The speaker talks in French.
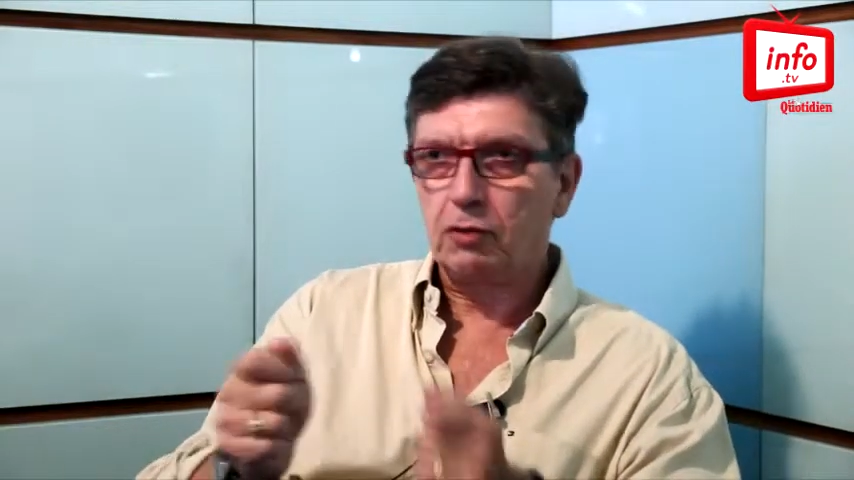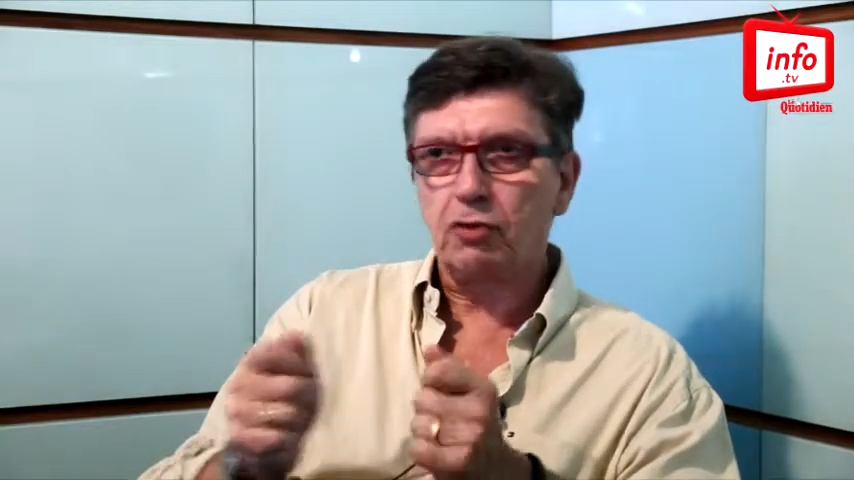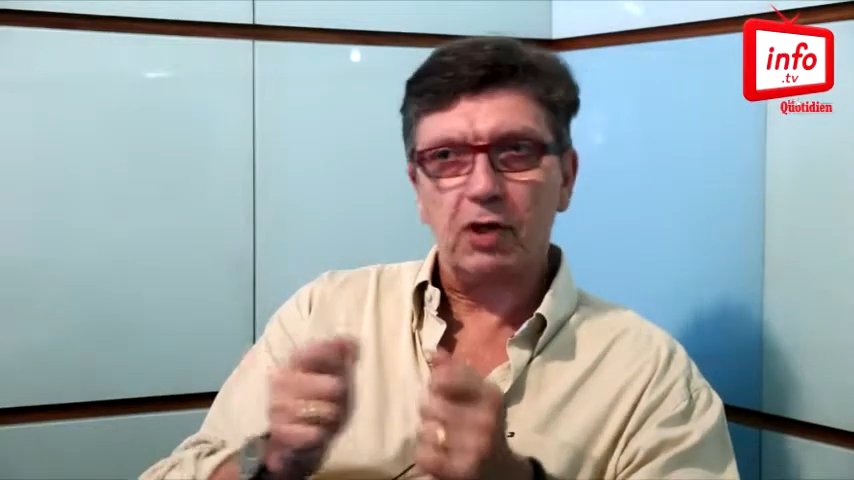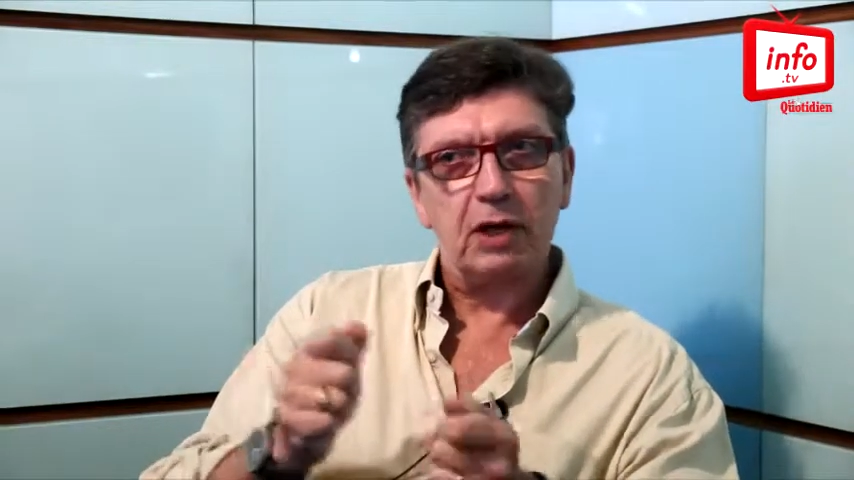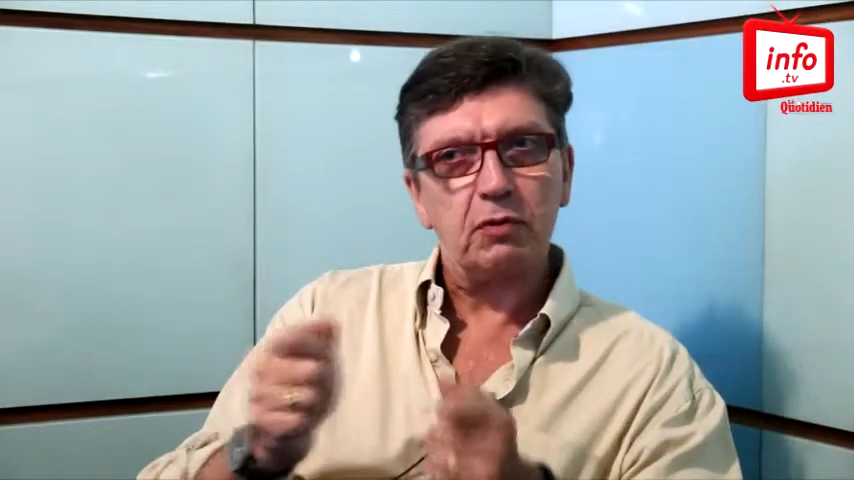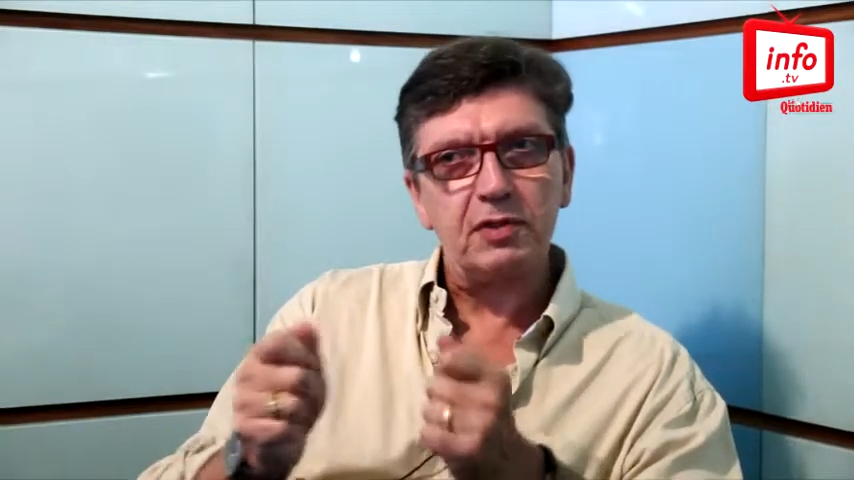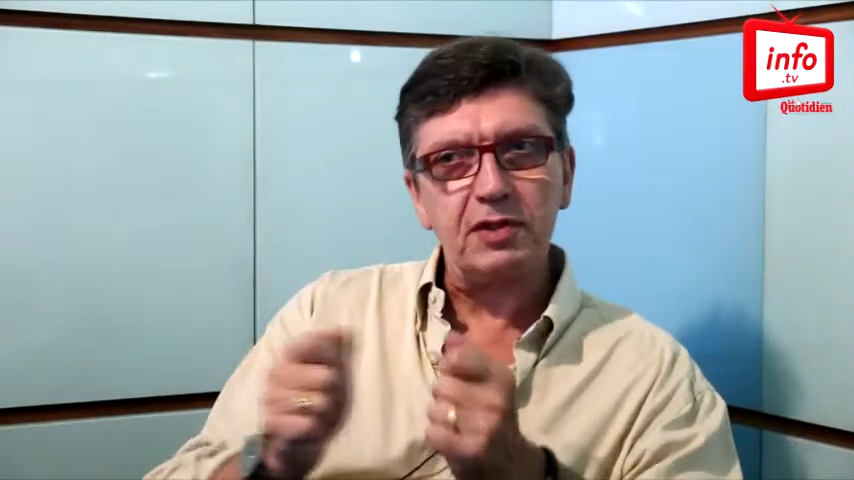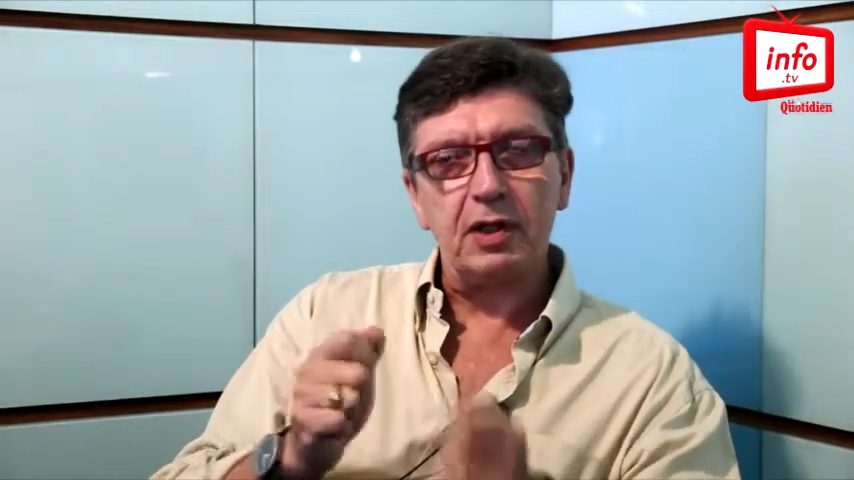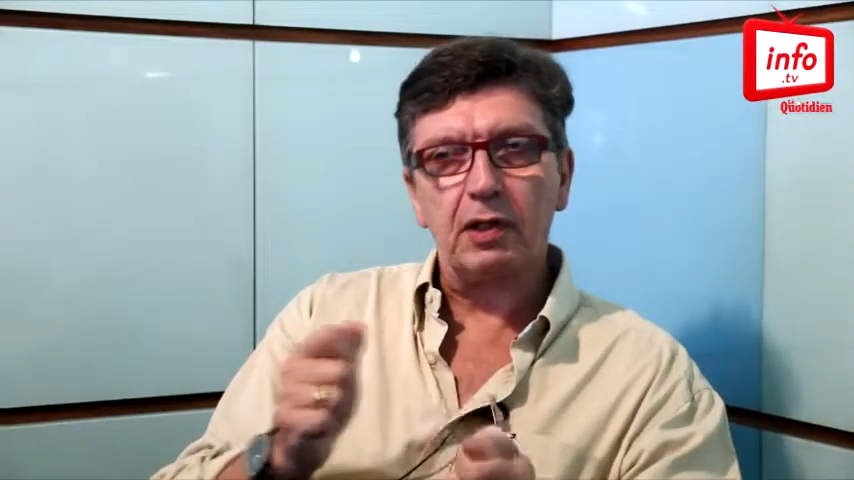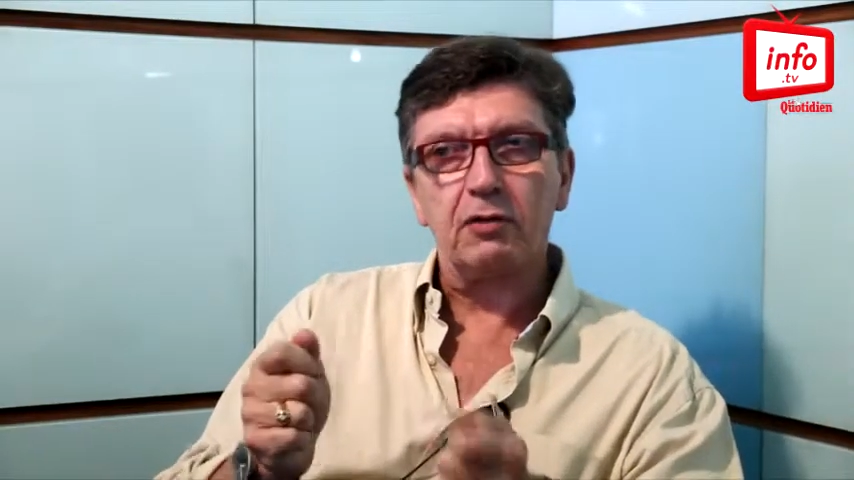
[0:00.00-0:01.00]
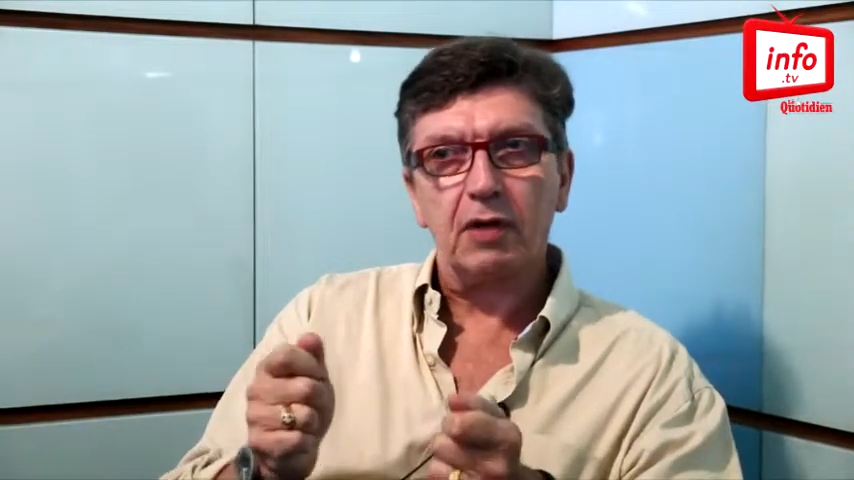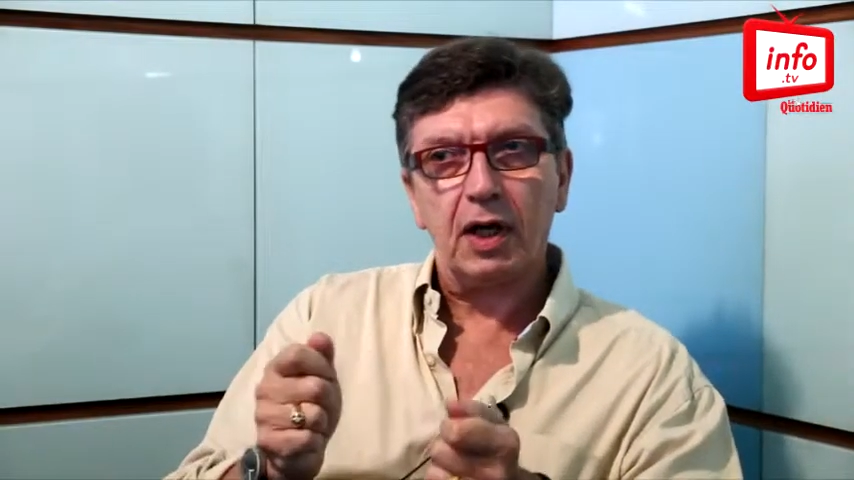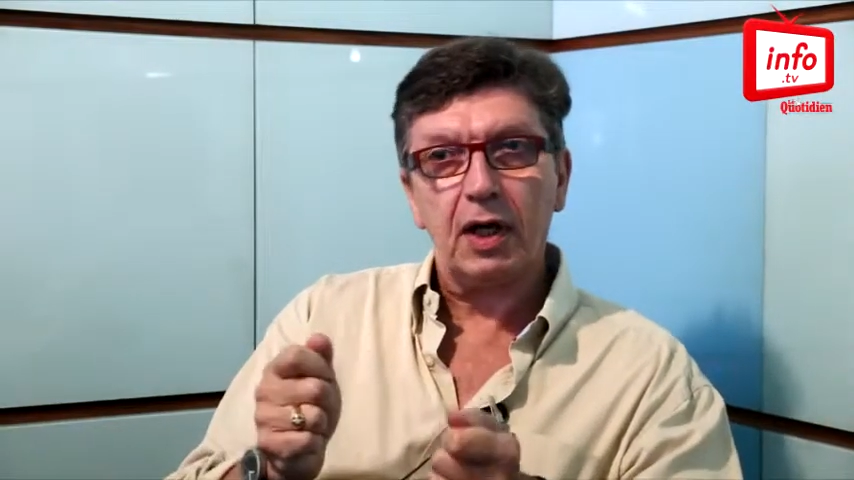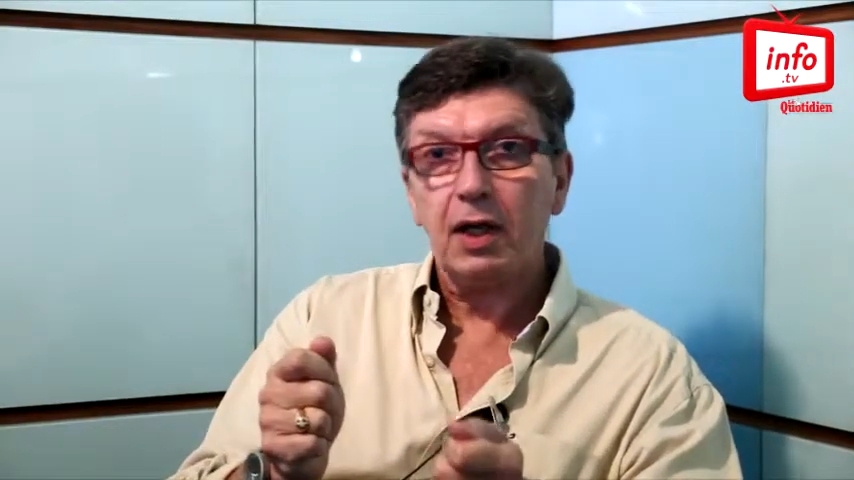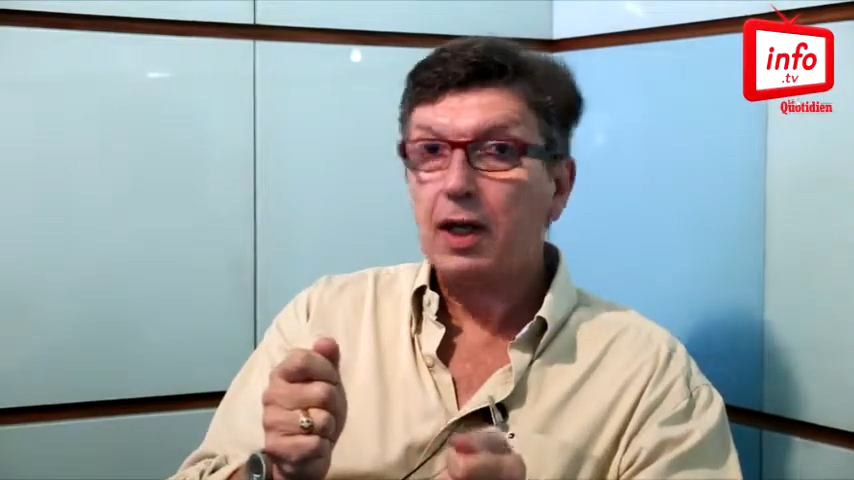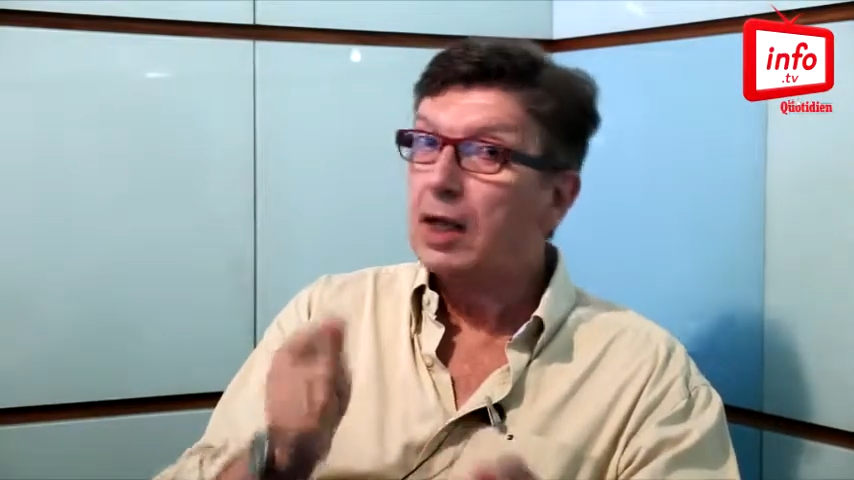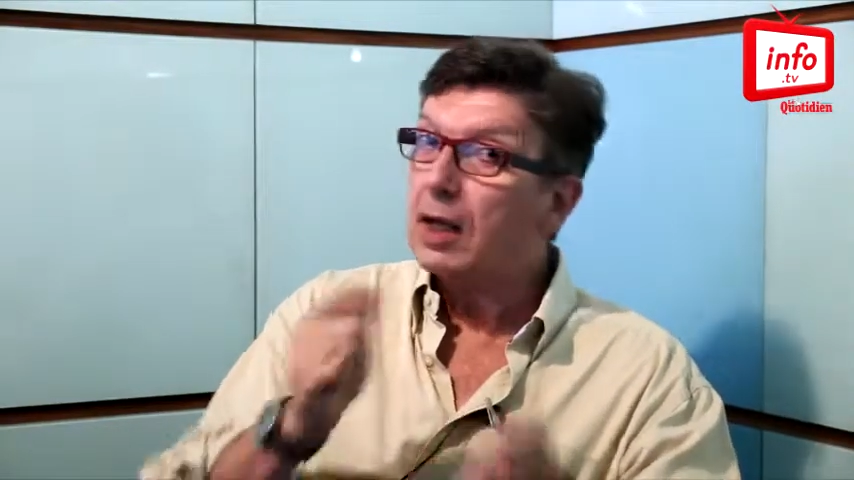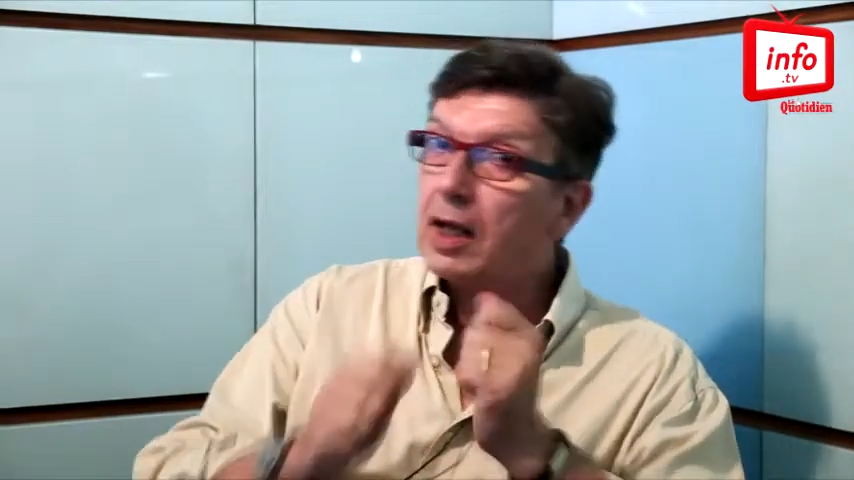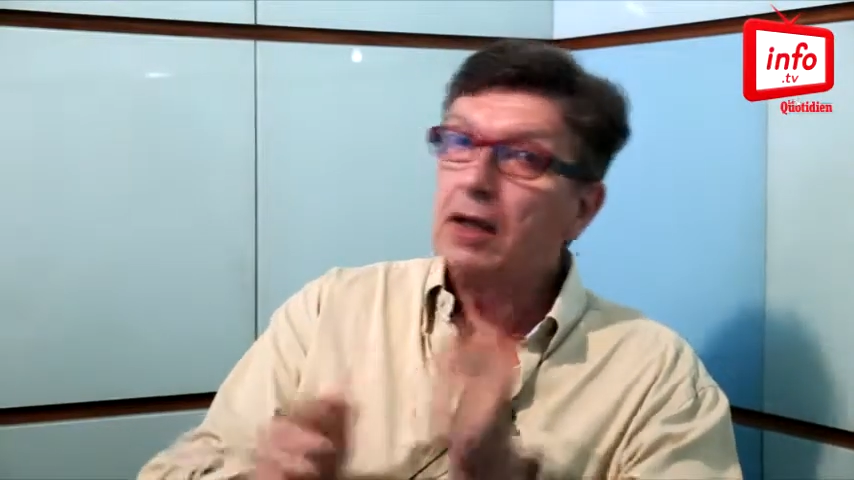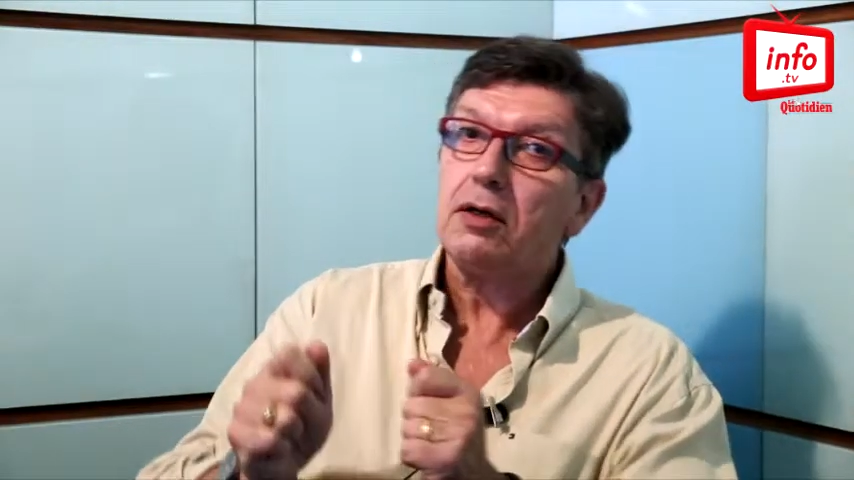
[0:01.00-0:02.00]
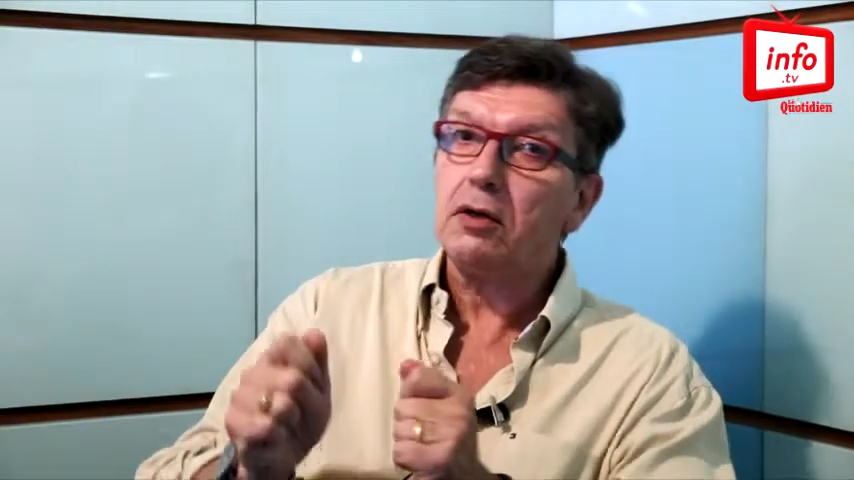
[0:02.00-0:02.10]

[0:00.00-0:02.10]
de la cuisine électorale, et là,